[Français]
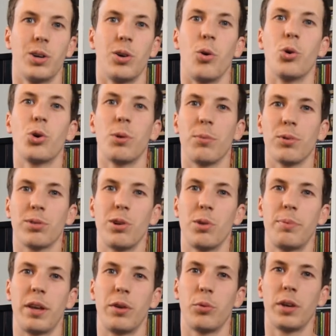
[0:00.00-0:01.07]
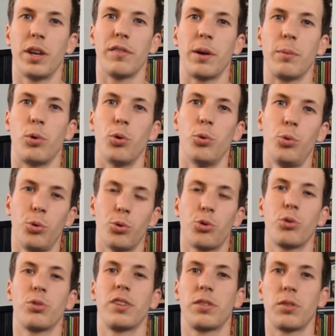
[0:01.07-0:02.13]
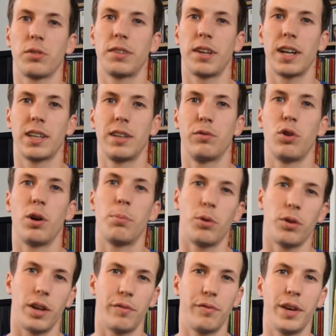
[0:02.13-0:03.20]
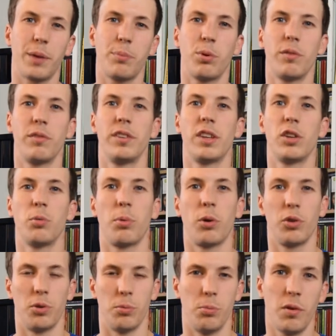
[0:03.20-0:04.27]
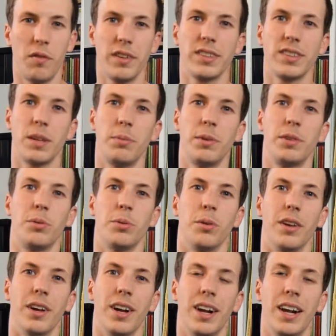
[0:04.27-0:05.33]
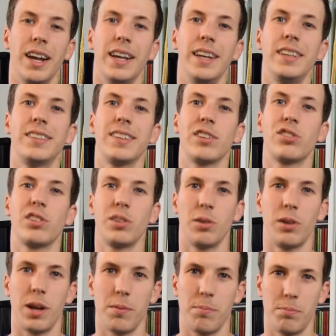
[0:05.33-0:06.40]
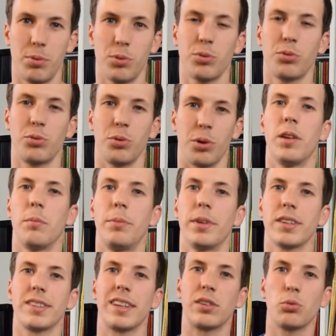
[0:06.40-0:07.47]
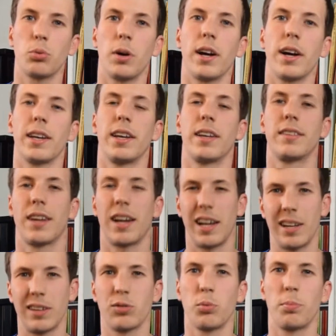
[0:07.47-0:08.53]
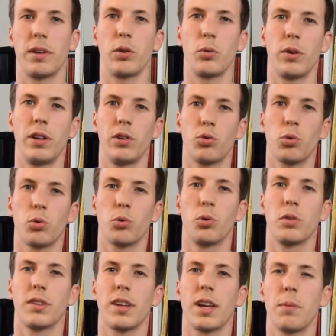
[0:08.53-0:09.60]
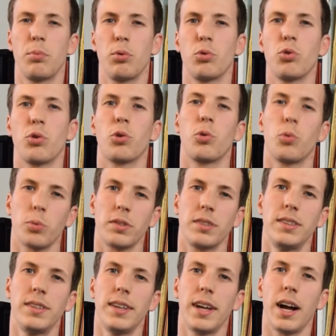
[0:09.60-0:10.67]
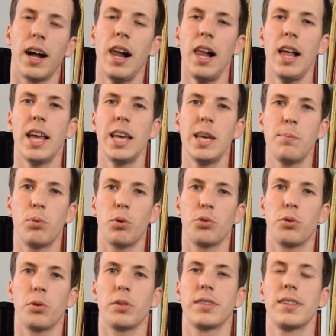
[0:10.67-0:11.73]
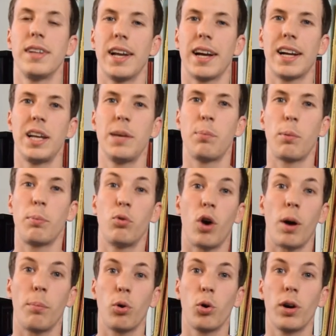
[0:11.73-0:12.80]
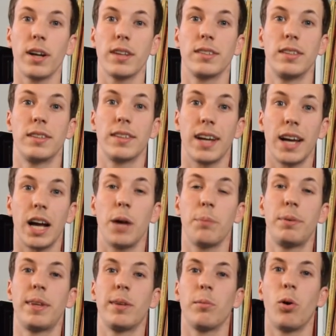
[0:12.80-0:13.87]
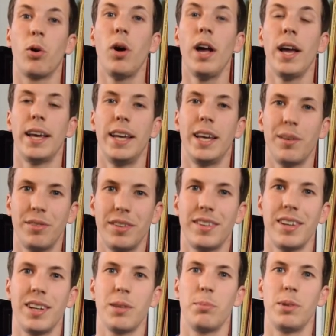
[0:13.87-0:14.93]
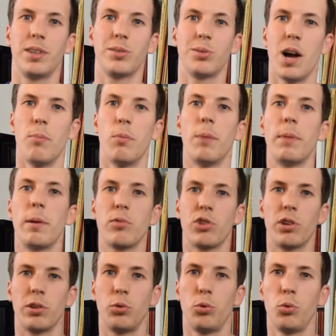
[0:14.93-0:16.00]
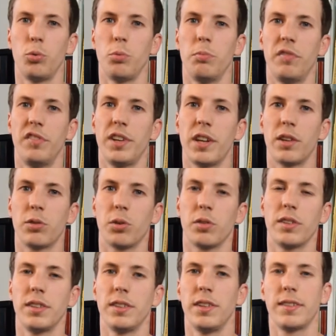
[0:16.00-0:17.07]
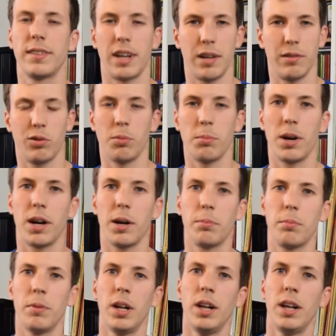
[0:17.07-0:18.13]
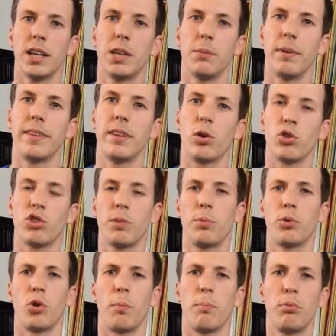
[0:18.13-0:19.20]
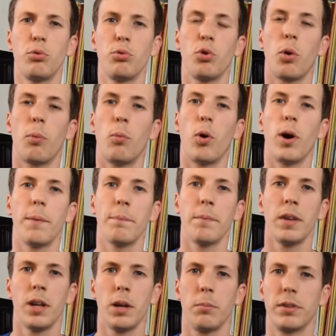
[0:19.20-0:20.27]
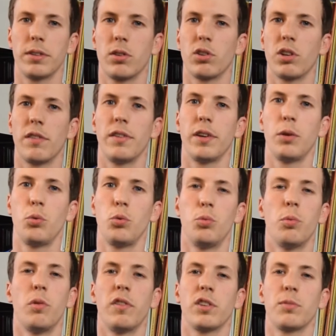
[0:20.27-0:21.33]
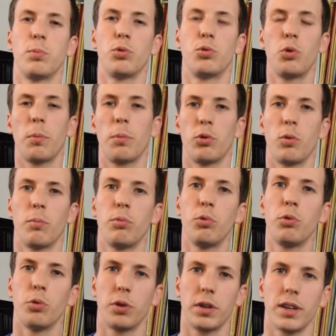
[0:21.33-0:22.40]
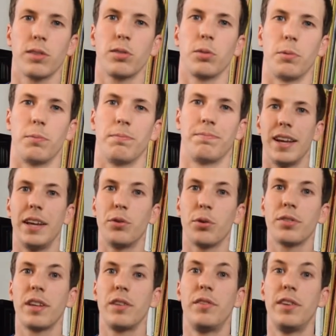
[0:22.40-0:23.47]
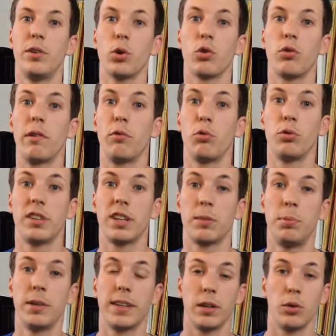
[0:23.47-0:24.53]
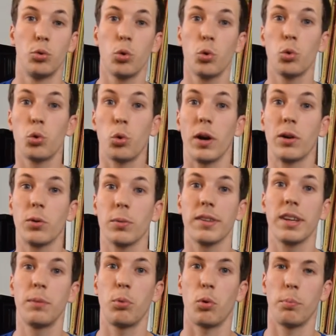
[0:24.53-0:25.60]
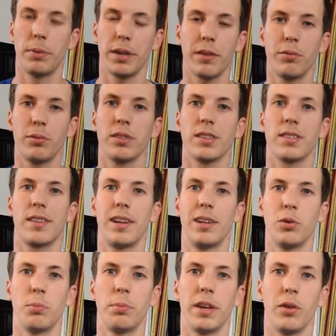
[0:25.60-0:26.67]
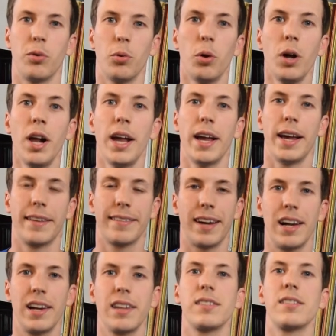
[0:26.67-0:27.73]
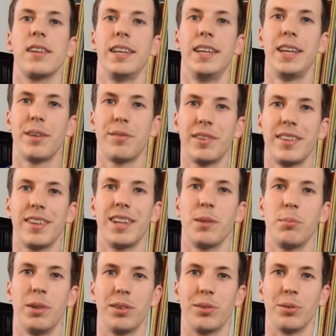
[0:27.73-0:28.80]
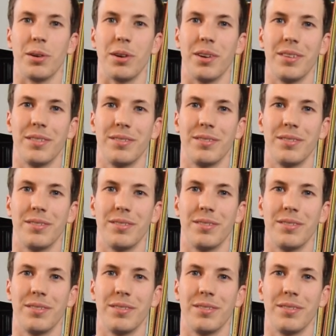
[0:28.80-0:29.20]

Quand on commence le piano, il y a vraiment une chose essentielle qu'il faut apprendre à faire pour éviter de prendre de mauvaises habitudes. Il s'agit de la posture. Bien s'asseoir et être à l'aise au piano est une chose que très peu de gens considèrent et pourtant c'est la clé pour pouvoir progresser très rapidement et éviter les blessures. Moi-même j'ai eu une vilaine tendinite à l'avant-bras qui m'a dérangé pendant plusieurs mois parce que j'avais eu une mauvaise posture pendant plus de 15 ans. Et dans cette vidéo, je vais vous expliquer deux ou trois conseils pour bien vous installer au piano, être à l'aise et éviter les blessures.